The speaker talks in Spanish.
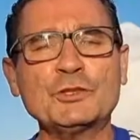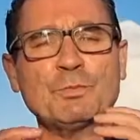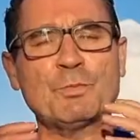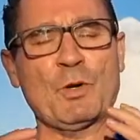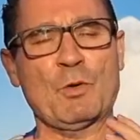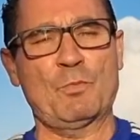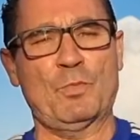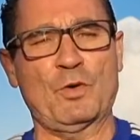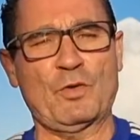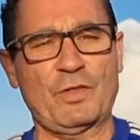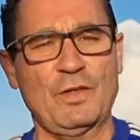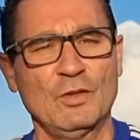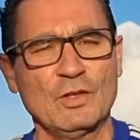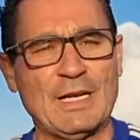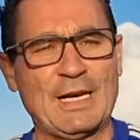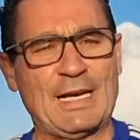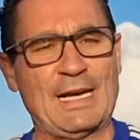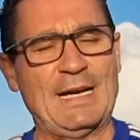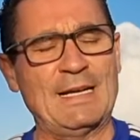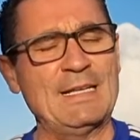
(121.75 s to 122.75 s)

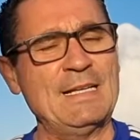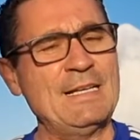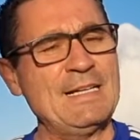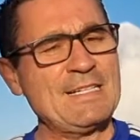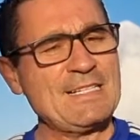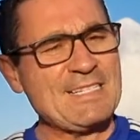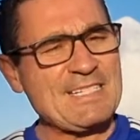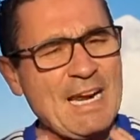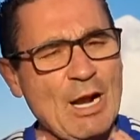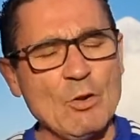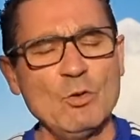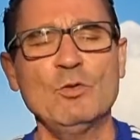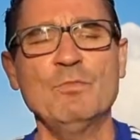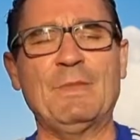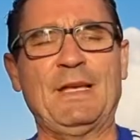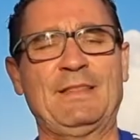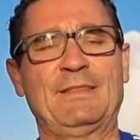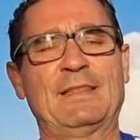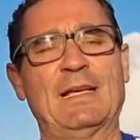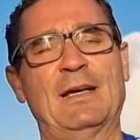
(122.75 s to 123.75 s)
proporcionará salud
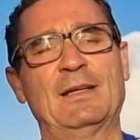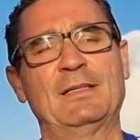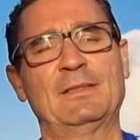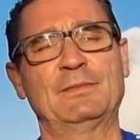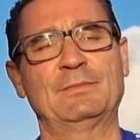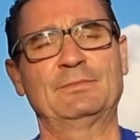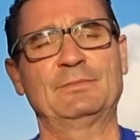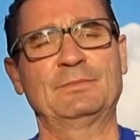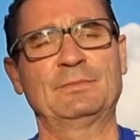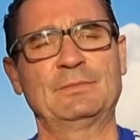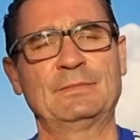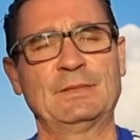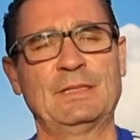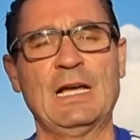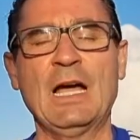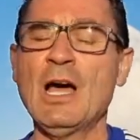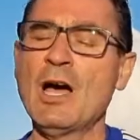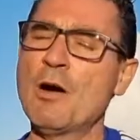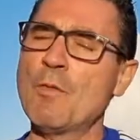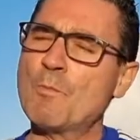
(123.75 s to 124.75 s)
mental,
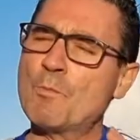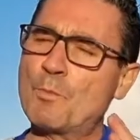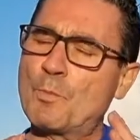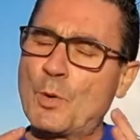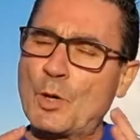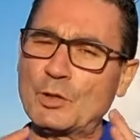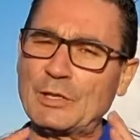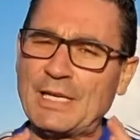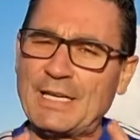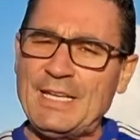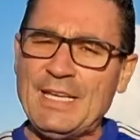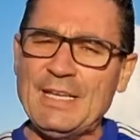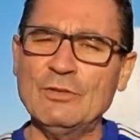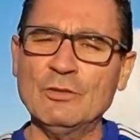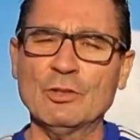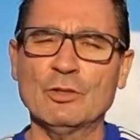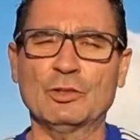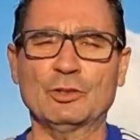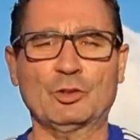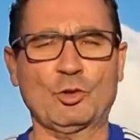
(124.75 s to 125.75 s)

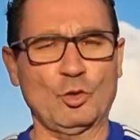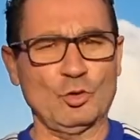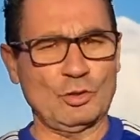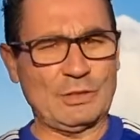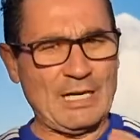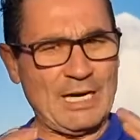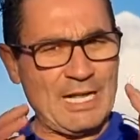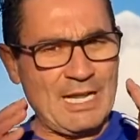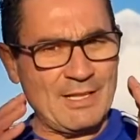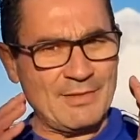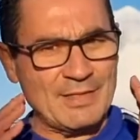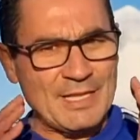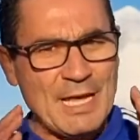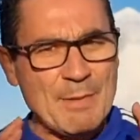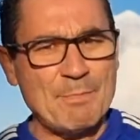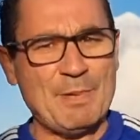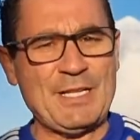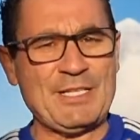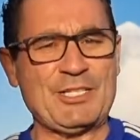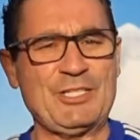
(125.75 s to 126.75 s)
protegiéndonos contra la
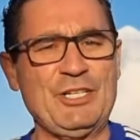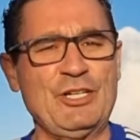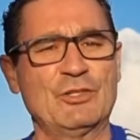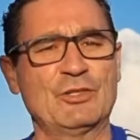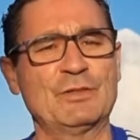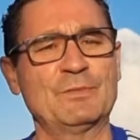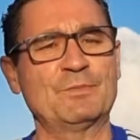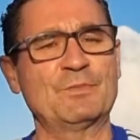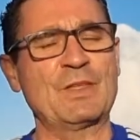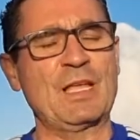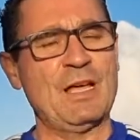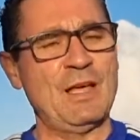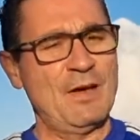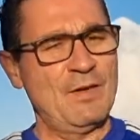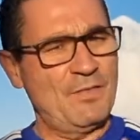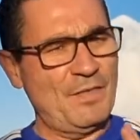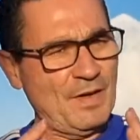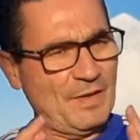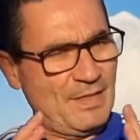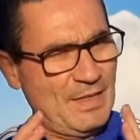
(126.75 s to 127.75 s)
depresión,
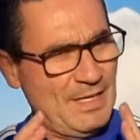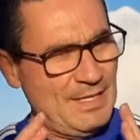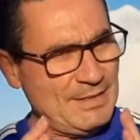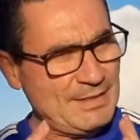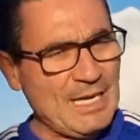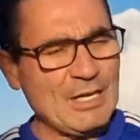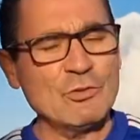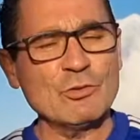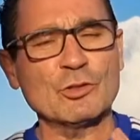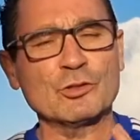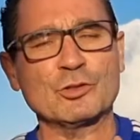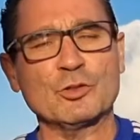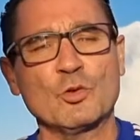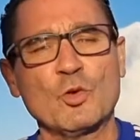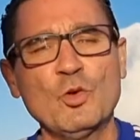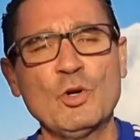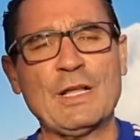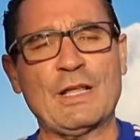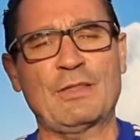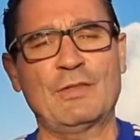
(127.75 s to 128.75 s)
facilitando su
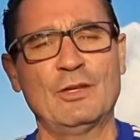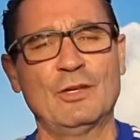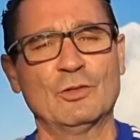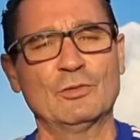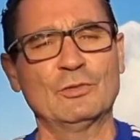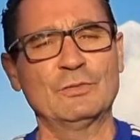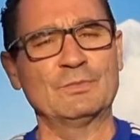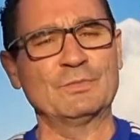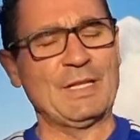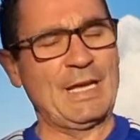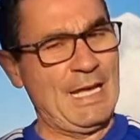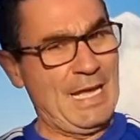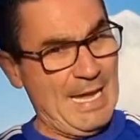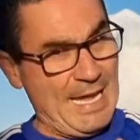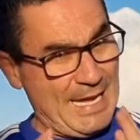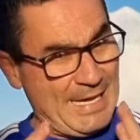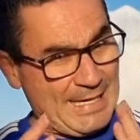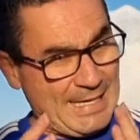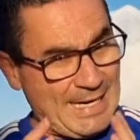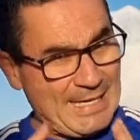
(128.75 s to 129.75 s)
curación
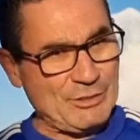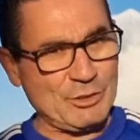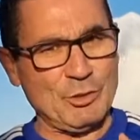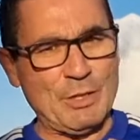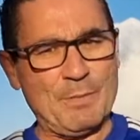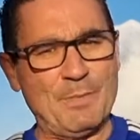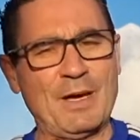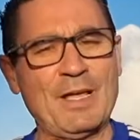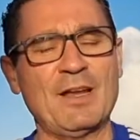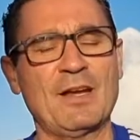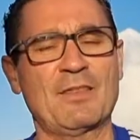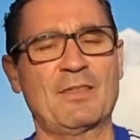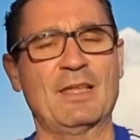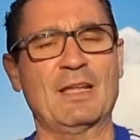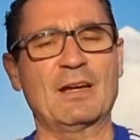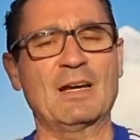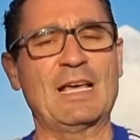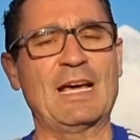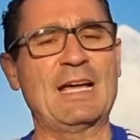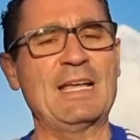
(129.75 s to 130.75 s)
en caso de
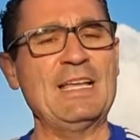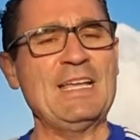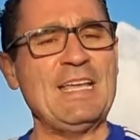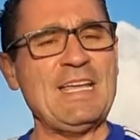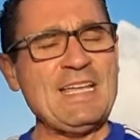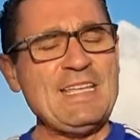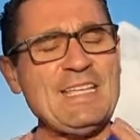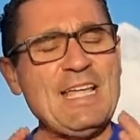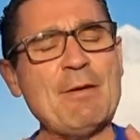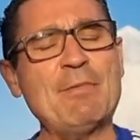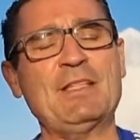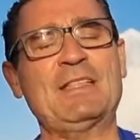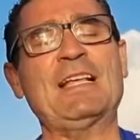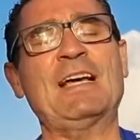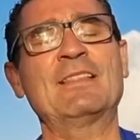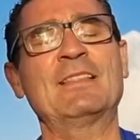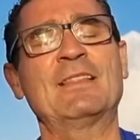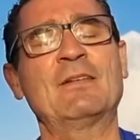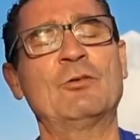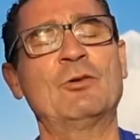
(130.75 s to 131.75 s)
padecerla y
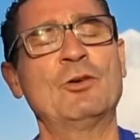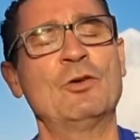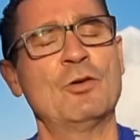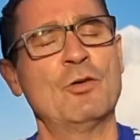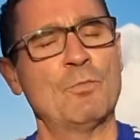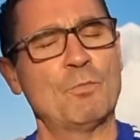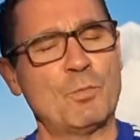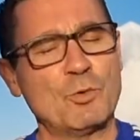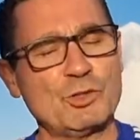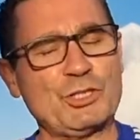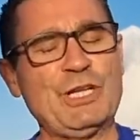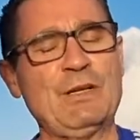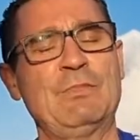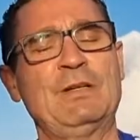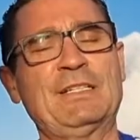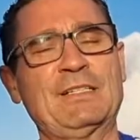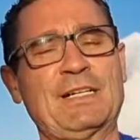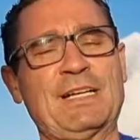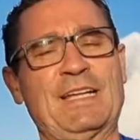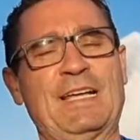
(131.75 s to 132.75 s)
evitando
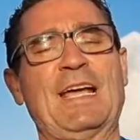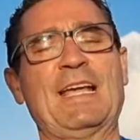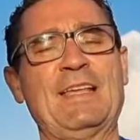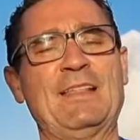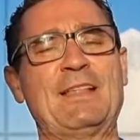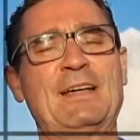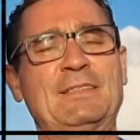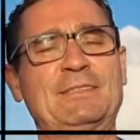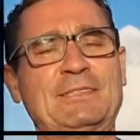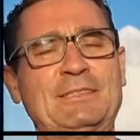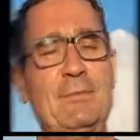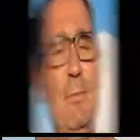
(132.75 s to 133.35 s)
posibles recaídas.